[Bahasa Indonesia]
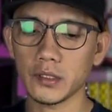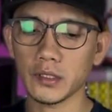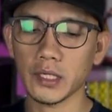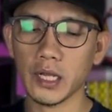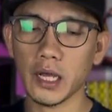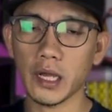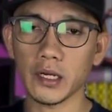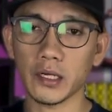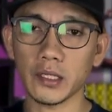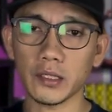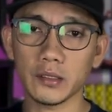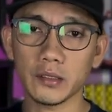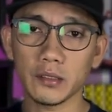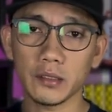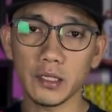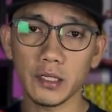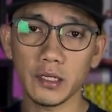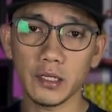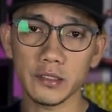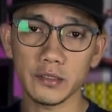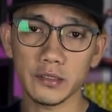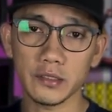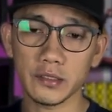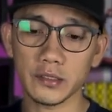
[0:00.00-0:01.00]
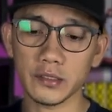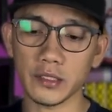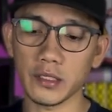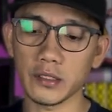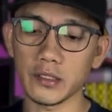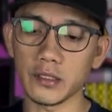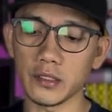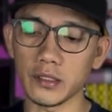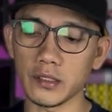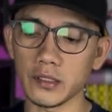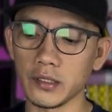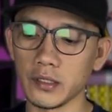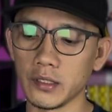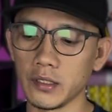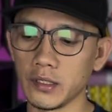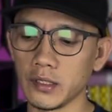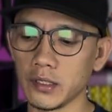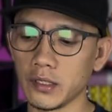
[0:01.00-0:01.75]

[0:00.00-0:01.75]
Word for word: karet elastis kayak gini.